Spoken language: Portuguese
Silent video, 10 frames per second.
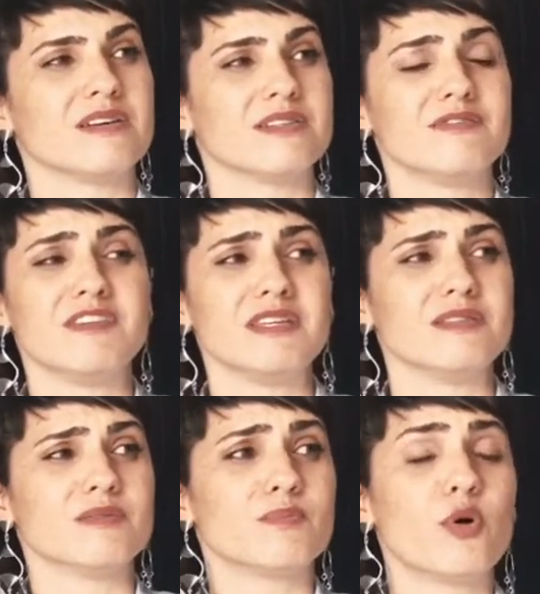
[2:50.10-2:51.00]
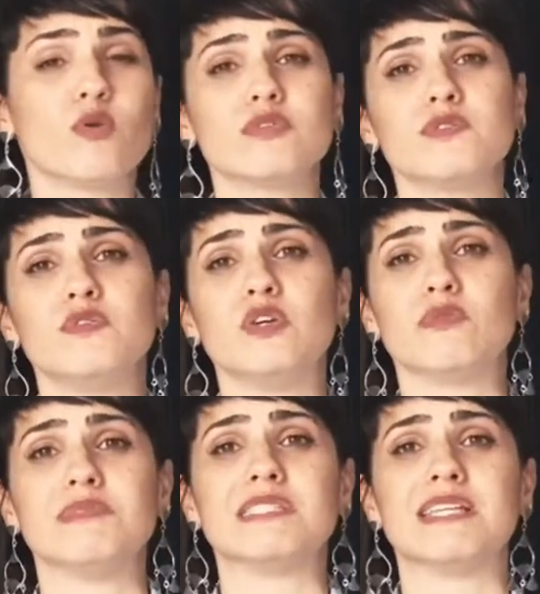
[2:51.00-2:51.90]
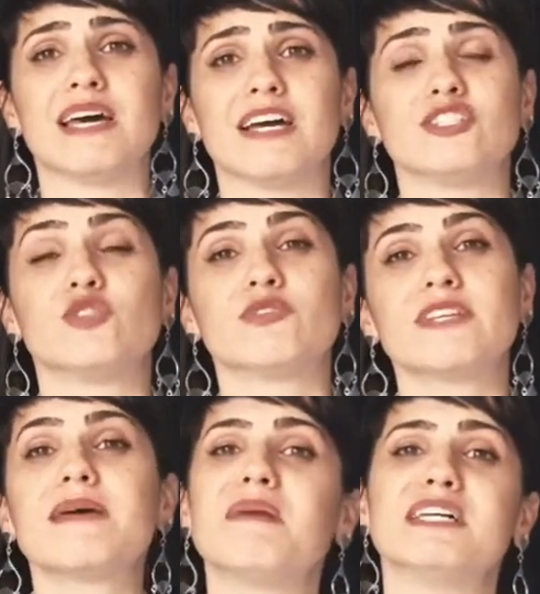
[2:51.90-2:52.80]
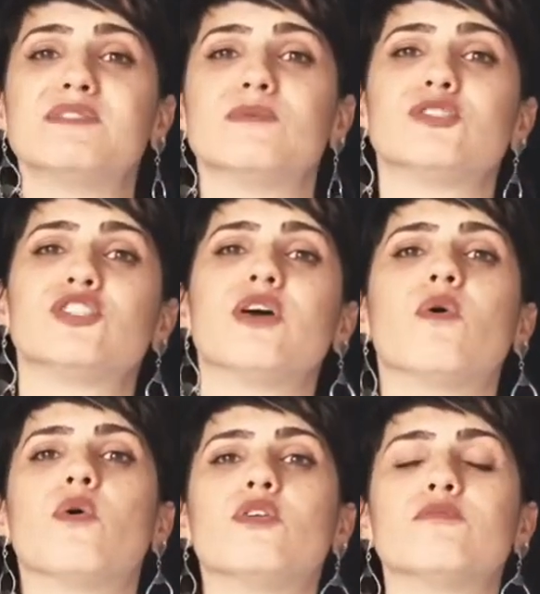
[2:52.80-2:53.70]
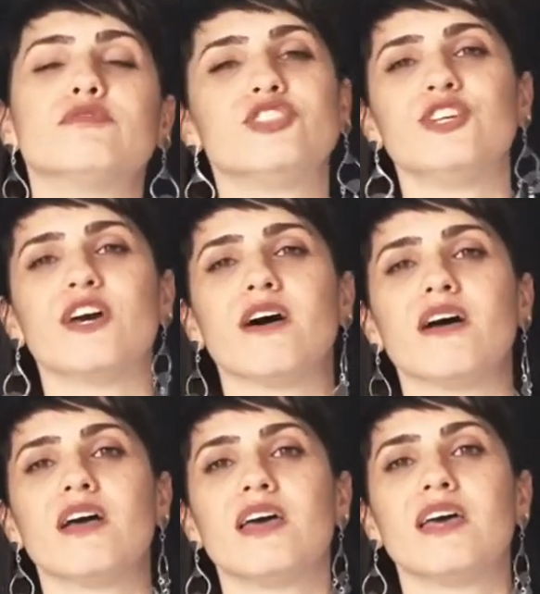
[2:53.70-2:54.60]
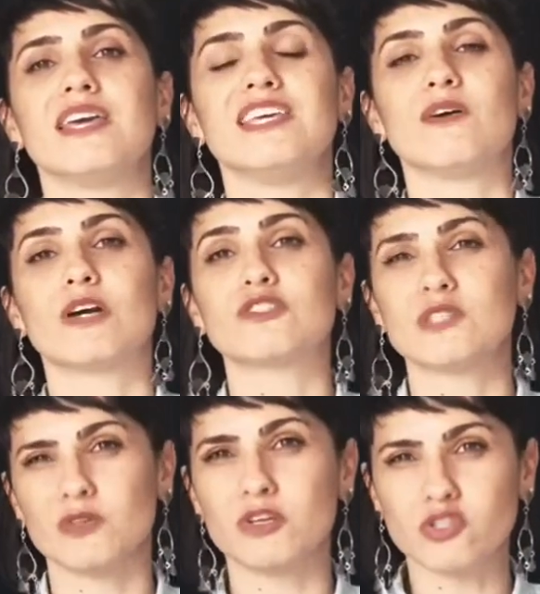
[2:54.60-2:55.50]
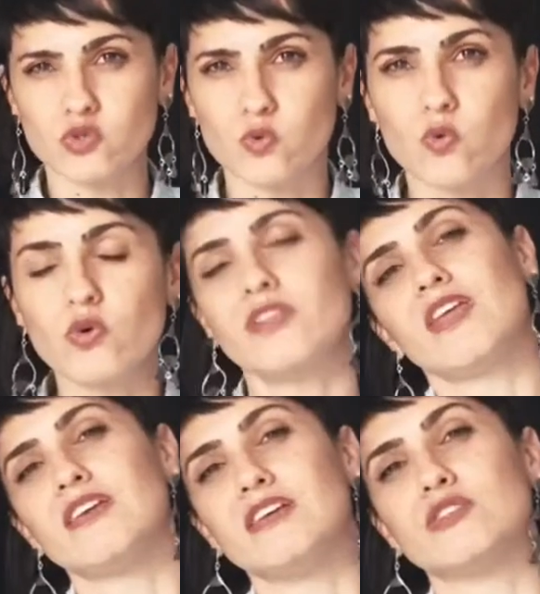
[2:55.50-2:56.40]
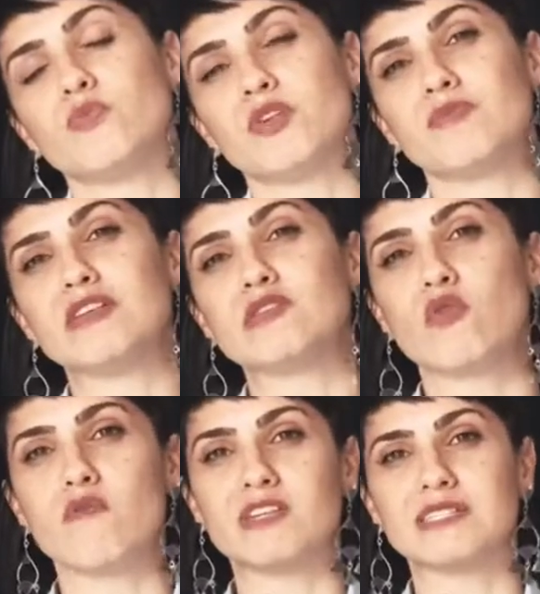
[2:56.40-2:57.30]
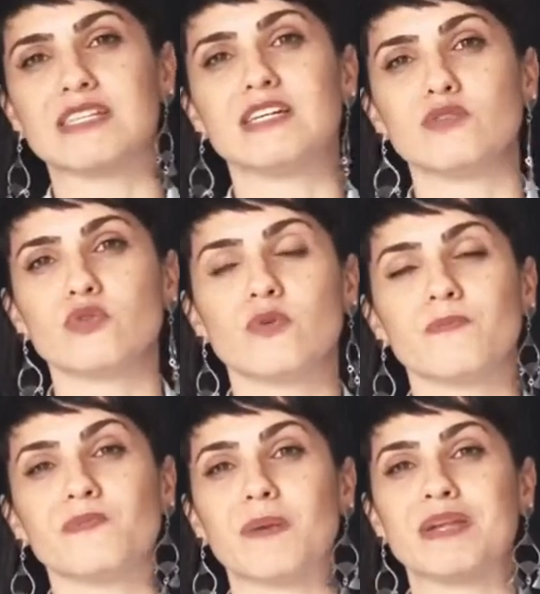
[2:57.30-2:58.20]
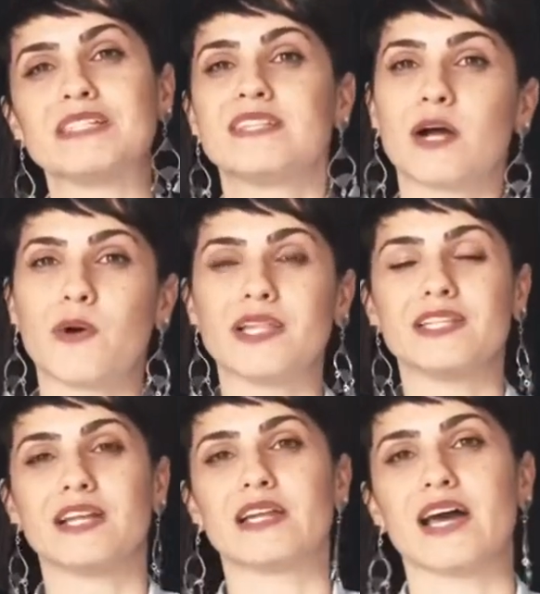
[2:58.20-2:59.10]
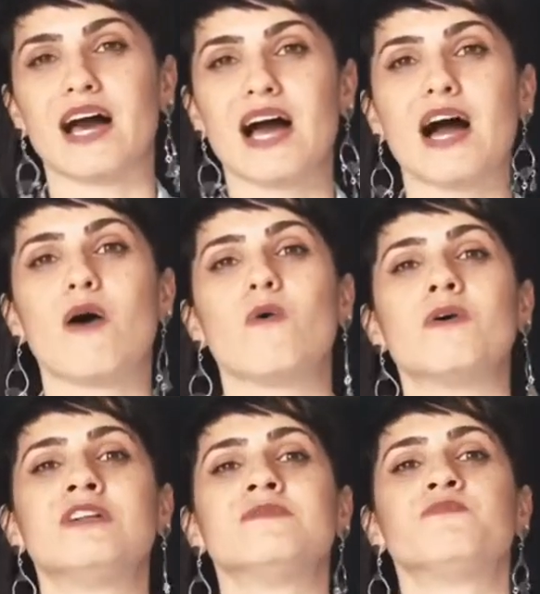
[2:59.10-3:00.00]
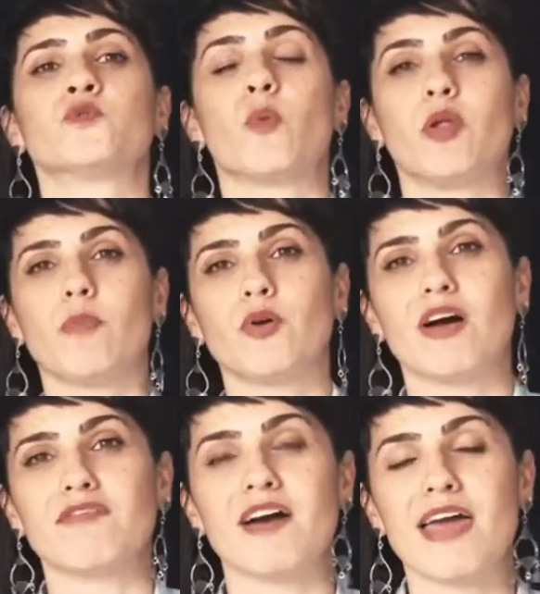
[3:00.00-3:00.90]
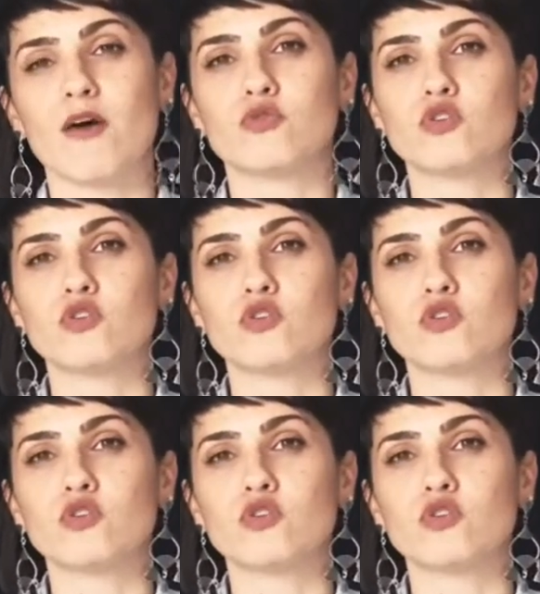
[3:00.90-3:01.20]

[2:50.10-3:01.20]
Enfim, poucos filmes, né? A gente podia ter mais filme de terror, não podia? E eu acho que os atores curtem isso, pelo menos conversando na pré-estreia com a Leandra Leal com o próprio Rafael,